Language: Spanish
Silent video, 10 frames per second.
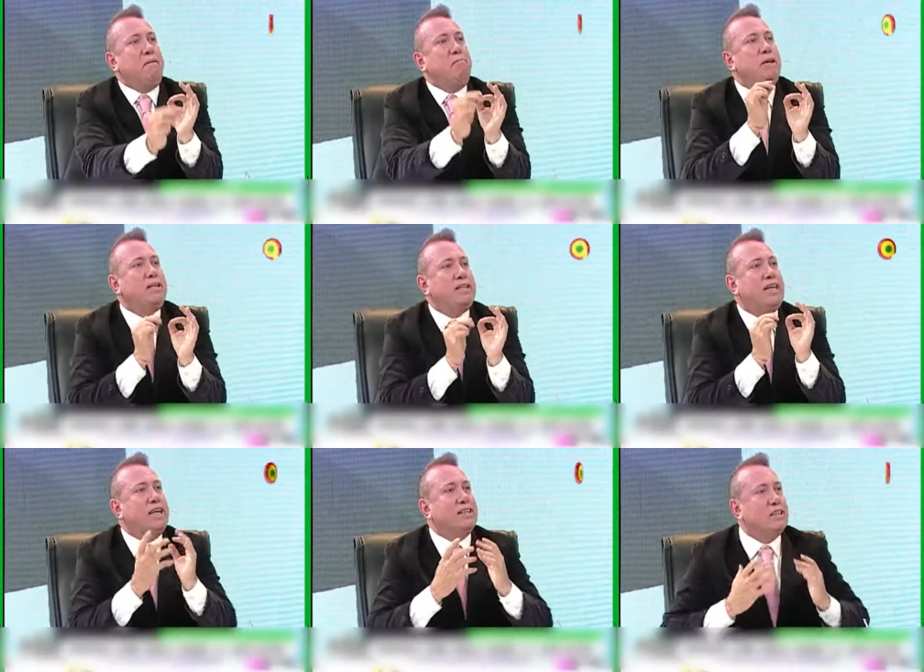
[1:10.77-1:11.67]
en
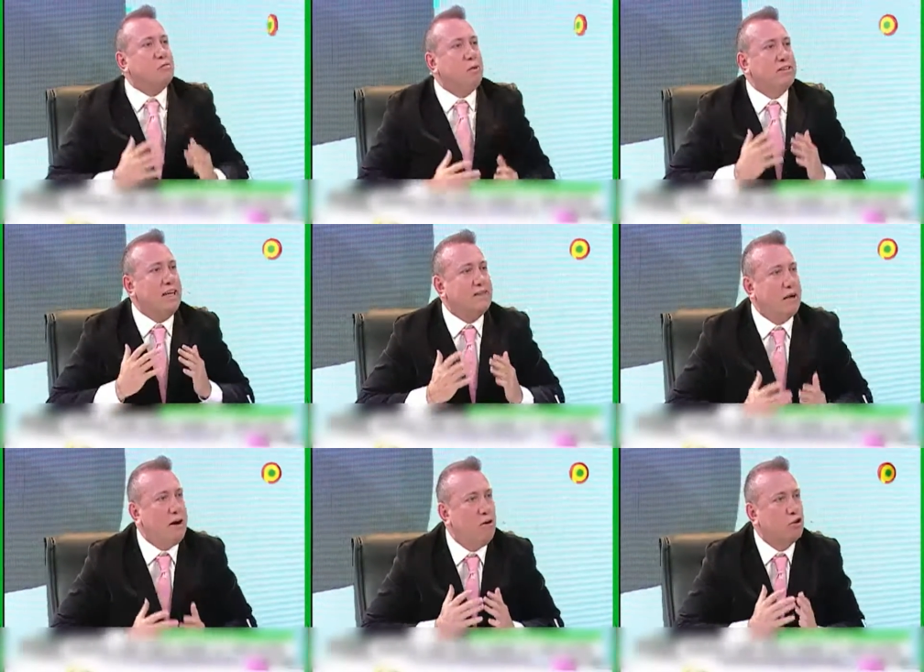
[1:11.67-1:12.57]
miseria después que has
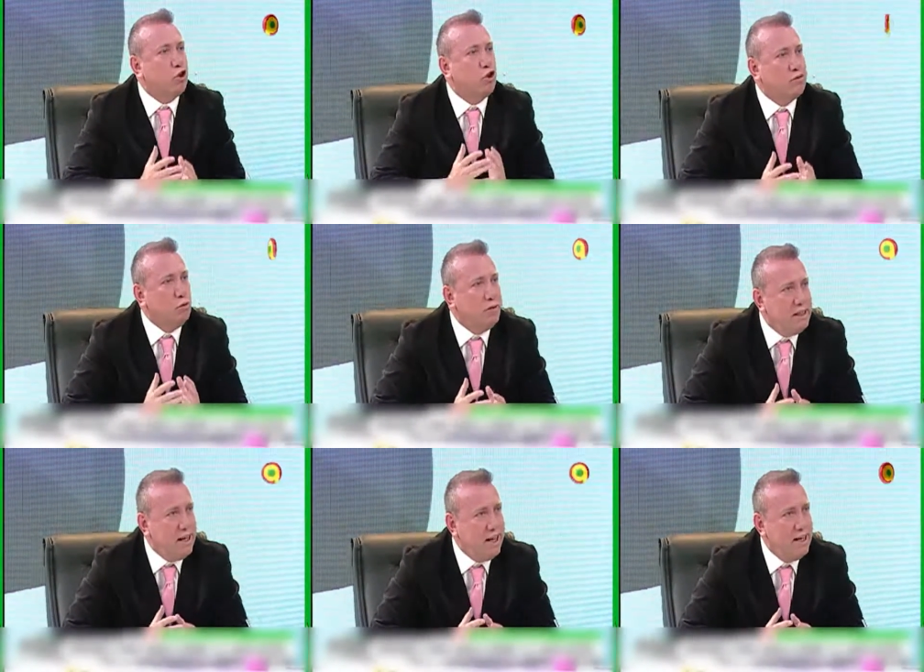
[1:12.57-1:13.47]
trabajado toda tu vida.